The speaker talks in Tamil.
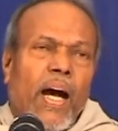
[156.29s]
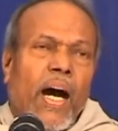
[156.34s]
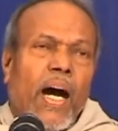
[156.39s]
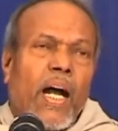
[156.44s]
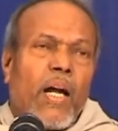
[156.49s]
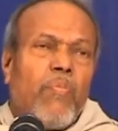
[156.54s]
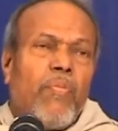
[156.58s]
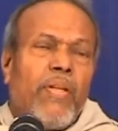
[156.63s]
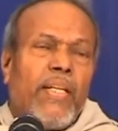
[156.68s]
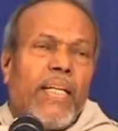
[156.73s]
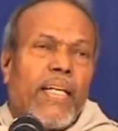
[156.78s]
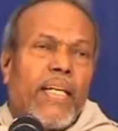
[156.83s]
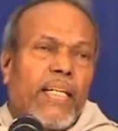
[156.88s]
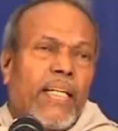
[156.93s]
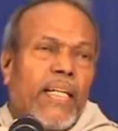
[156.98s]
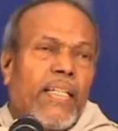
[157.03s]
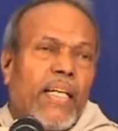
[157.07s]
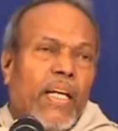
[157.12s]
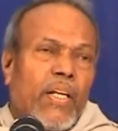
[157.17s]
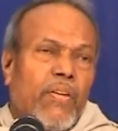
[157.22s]
ஆண்மை
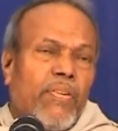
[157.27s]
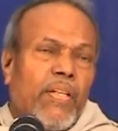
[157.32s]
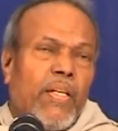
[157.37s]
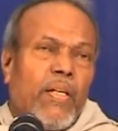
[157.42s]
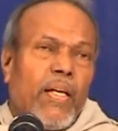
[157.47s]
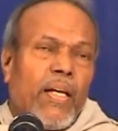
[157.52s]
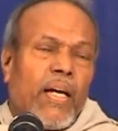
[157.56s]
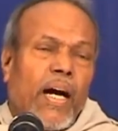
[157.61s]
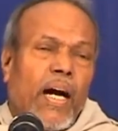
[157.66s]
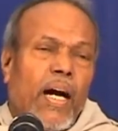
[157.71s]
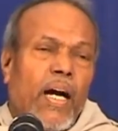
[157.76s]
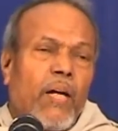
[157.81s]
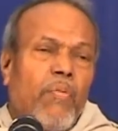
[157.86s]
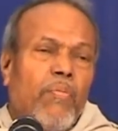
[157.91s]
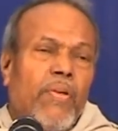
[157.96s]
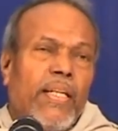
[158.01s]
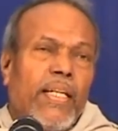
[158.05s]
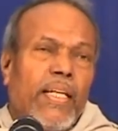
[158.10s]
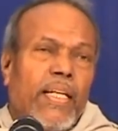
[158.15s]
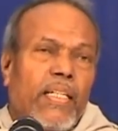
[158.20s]
இயற்கை தயவே
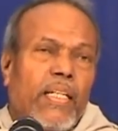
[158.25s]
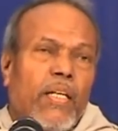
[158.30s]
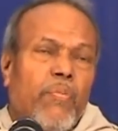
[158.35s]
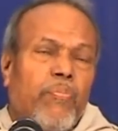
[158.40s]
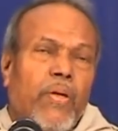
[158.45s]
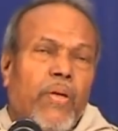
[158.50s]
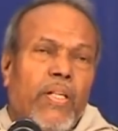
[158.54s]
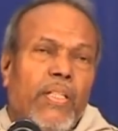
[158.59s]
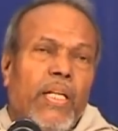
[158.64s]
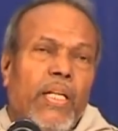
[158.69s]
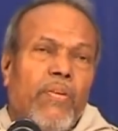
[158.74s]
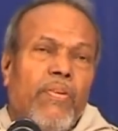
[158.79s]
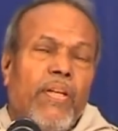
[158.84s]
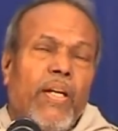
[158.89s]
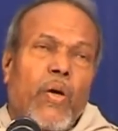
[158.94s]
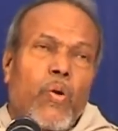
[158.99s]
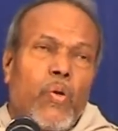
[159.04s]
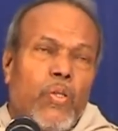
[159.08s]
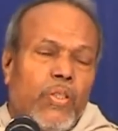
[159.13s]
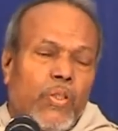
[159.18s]
ஆண்மை இயற்கை பெருந்தயவே
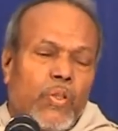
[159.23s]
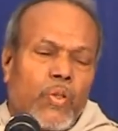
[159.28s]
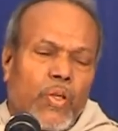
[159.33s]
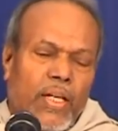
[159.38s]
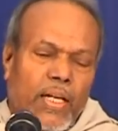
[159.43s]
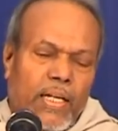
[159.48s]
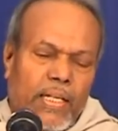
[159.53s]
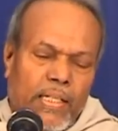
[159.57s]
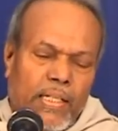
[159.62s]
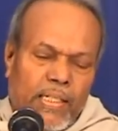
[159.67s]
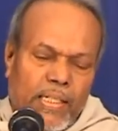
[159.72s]
அருள்னு சொன்னார்